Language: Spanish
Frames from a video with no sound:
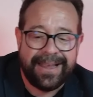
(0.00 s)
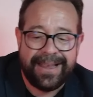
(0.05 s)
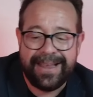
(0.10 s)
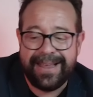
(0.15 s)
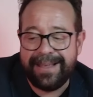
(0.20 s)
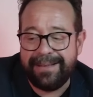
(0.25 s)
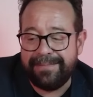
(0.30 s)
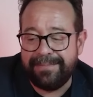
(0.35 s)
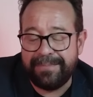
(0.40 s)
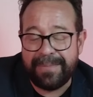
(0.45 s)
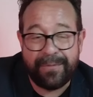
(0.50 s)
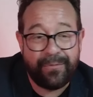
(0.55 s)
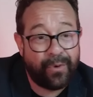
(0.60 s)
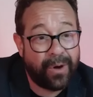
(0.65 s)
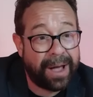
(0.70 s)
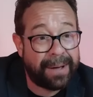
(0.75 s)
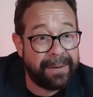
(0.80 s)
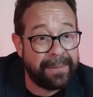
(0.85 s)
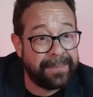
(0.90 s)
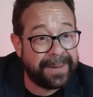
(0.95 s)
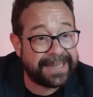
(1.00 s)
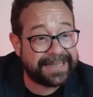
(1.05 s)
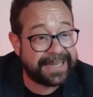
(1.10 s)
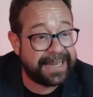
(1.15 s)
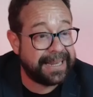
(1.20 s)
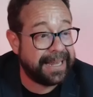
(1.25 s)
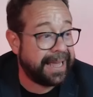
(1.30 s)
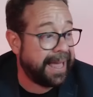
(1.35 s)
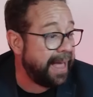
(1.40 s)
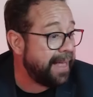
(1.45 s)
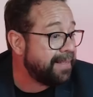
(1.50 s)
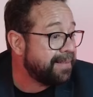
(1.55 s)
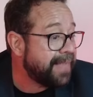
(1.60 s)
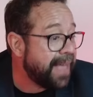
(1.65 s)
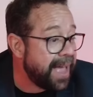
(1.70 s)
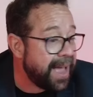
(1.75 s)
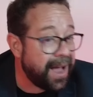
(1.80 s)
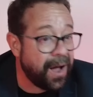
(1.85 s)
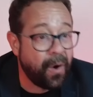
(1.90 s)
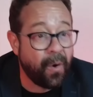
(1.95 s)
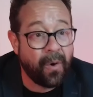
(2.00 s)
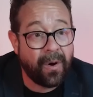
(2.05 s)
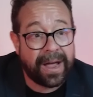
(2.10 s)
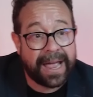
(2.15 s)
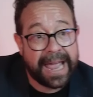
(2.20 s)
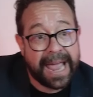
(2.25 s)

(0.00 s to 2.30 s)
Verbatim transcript: y me enfocaba más en qué tengo,